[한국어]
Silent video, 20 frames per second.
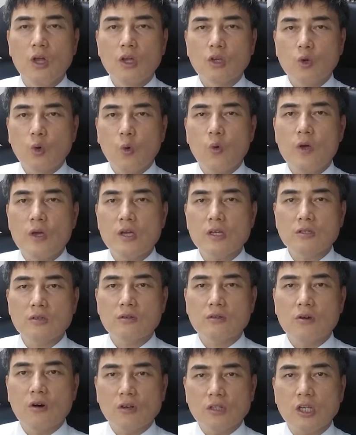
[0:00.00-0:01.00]

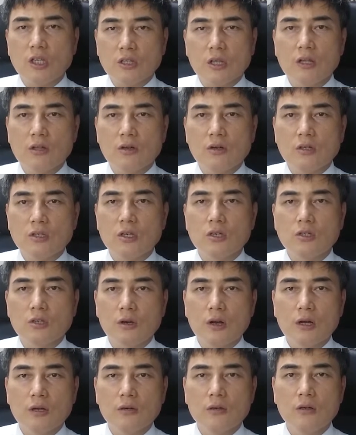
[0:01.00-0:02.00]
교회에서 거짓된 것을
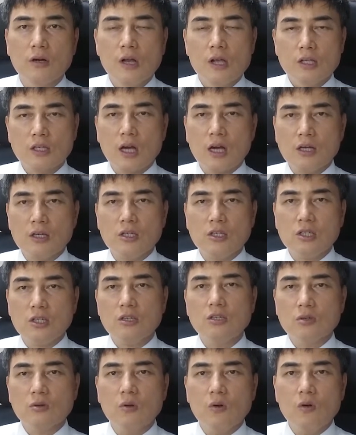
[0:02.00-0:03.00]
전하여 자기
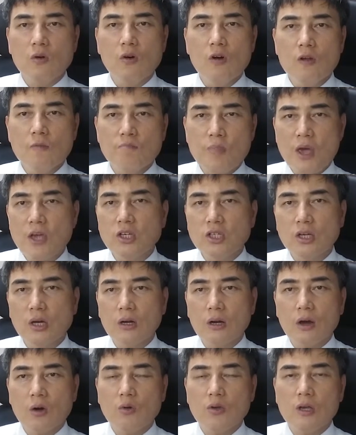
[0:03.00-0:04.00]
스스로
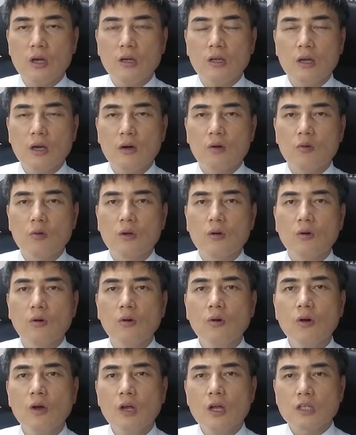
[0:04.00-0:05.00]
메시아라고 이야기하고 있고